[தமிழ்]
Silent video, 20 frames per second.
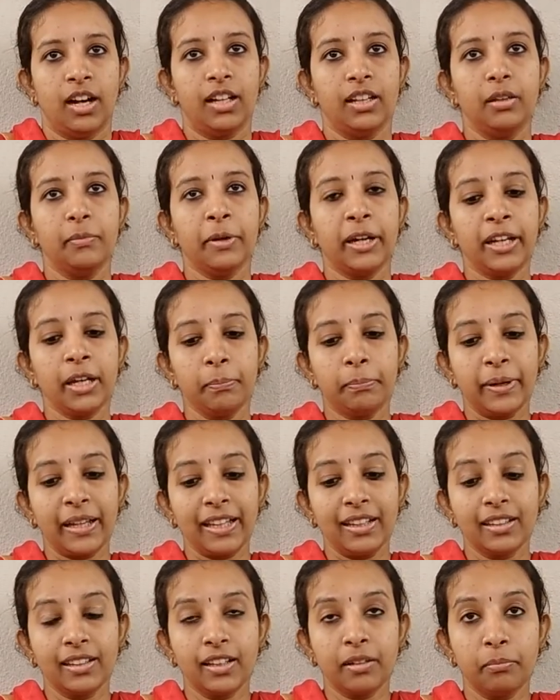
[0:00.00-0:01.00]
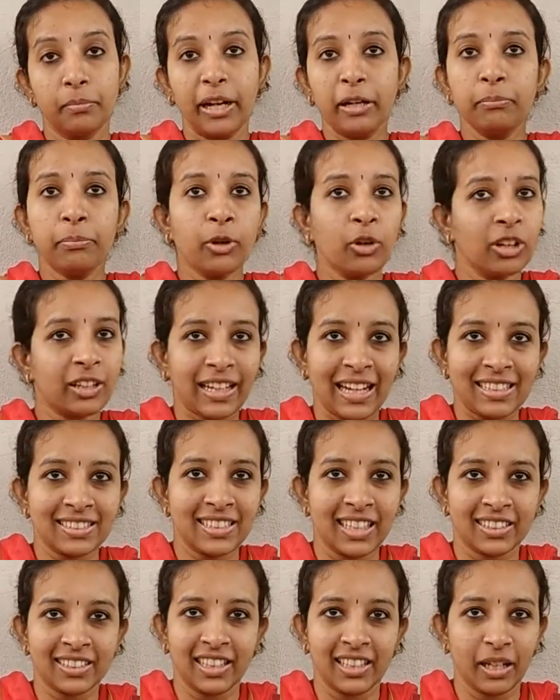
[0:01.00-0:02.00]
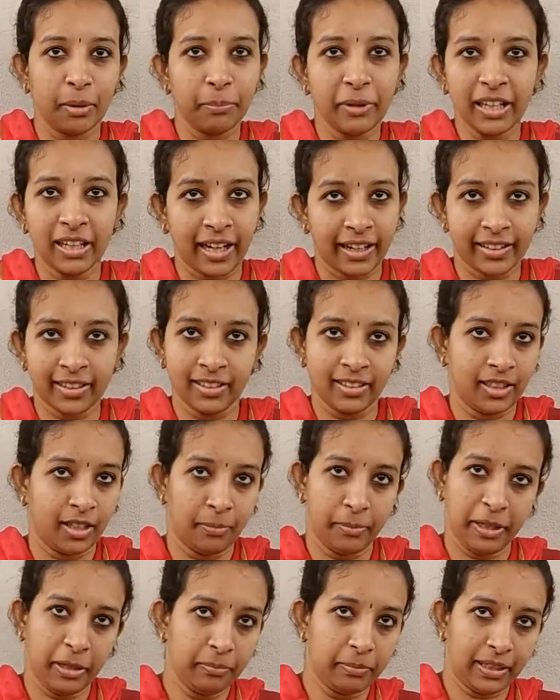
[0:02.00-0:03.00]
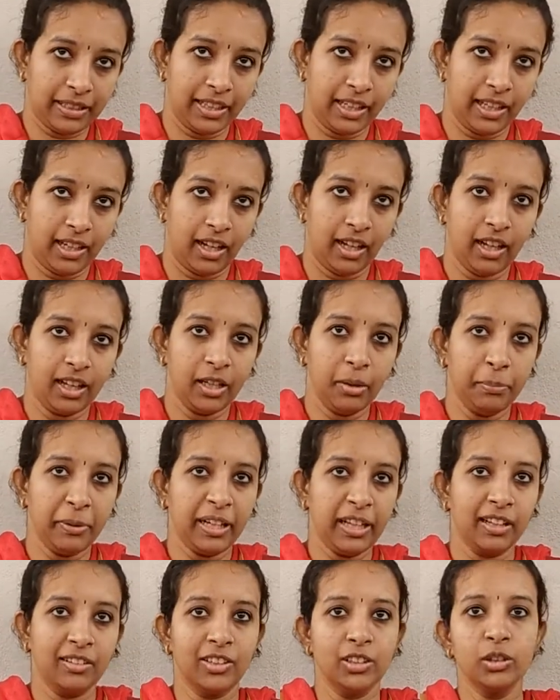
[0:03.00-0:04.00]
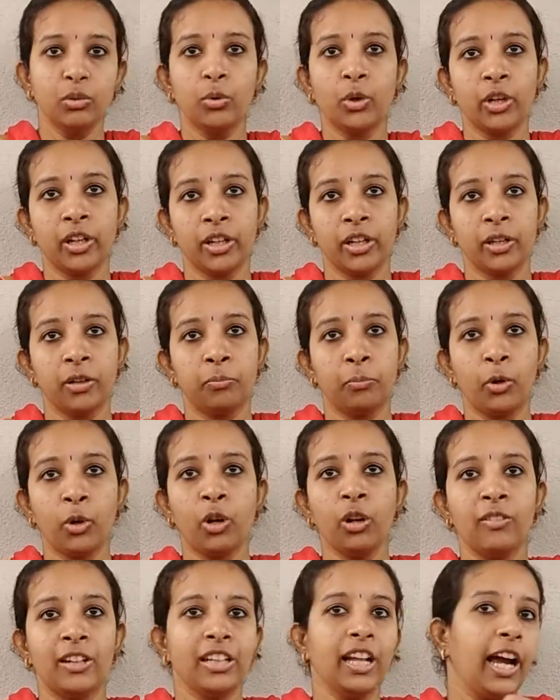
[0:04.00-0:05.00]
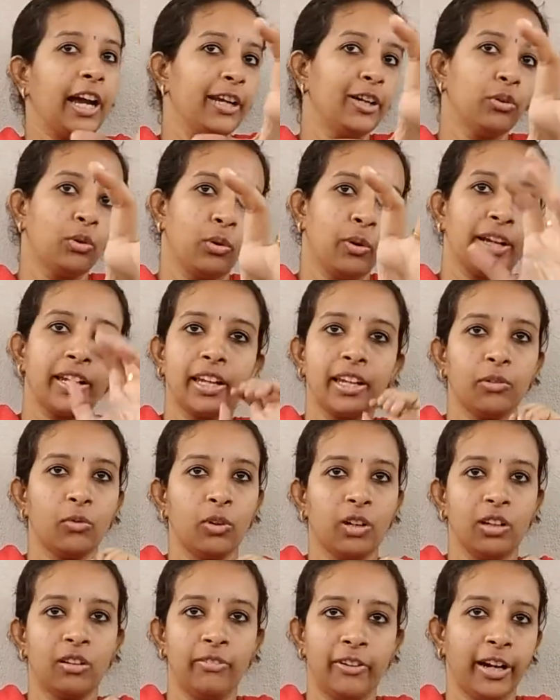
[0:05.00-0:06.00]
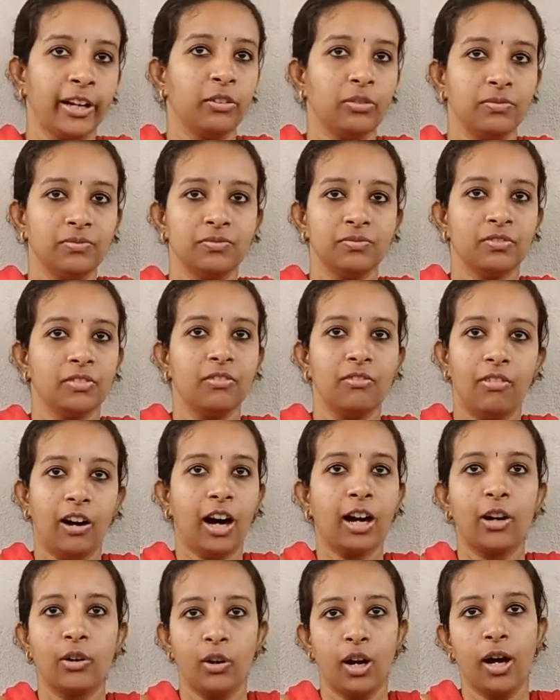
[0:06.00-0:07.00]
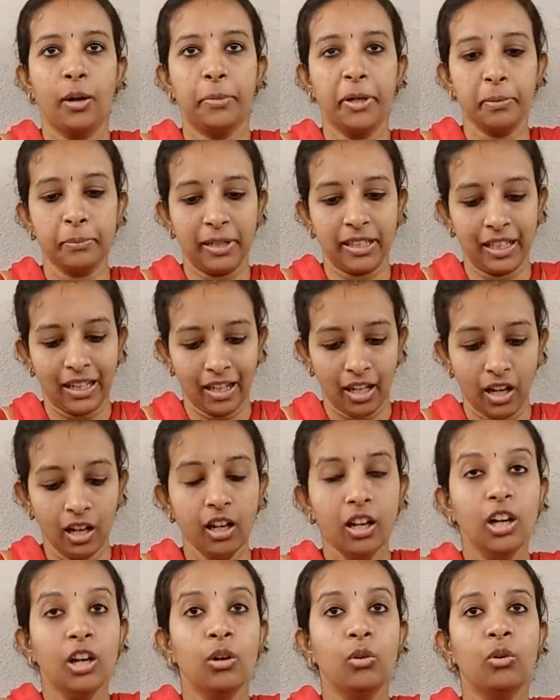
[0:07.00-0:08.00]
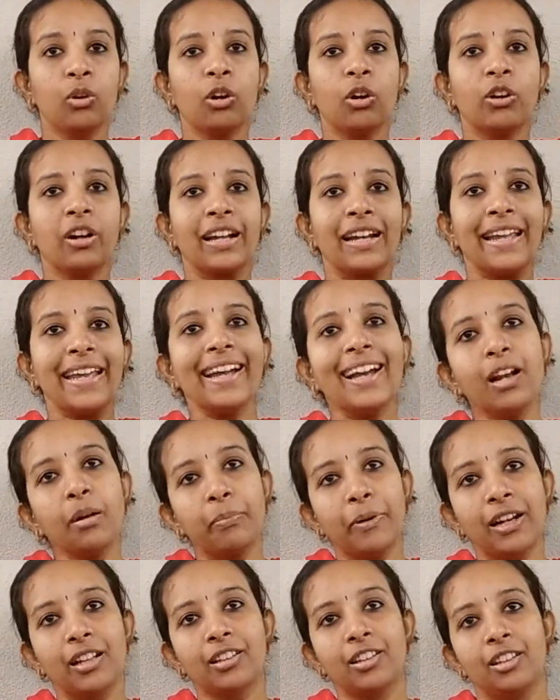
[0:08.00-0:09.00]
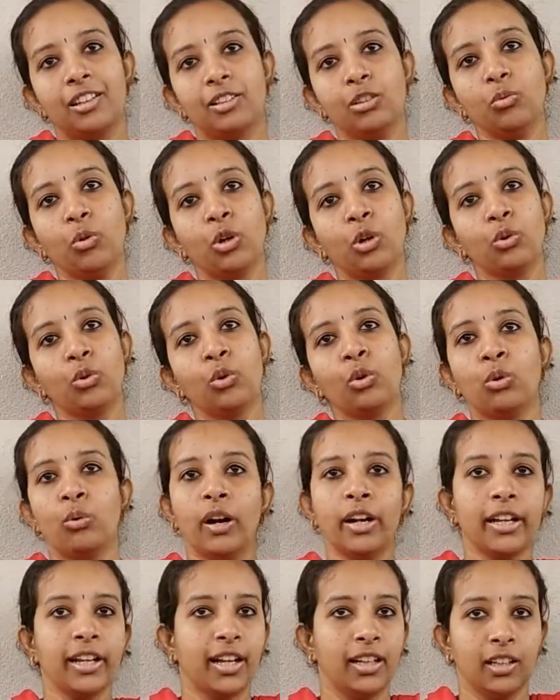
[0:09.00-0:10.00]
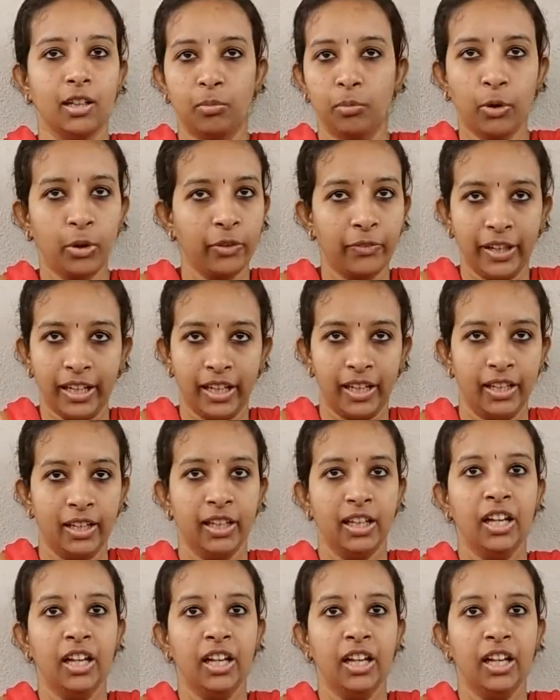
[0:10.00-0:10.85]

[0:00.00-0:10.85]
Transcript: அதே மாதிரி இப்போ இந்த மென்பொருள் டிரான்சாக்ஷன் எப்படி நடக்குது அப்படின்னு பார்த்தீங்கன்னா இப்போ நீங்கள் வந்து ஒரு பொருள் வந்து ஐநூறுரூவாய்க்கு உங்களுக்கு வேணும் வாங்கணும் அப்படின்னு பார்த்தீங்கன்னா உங்களோட லீகல் பணத்துலேருந்து ஒரு நூறுரூவா நீங்கள் அதில் போடுவீங்க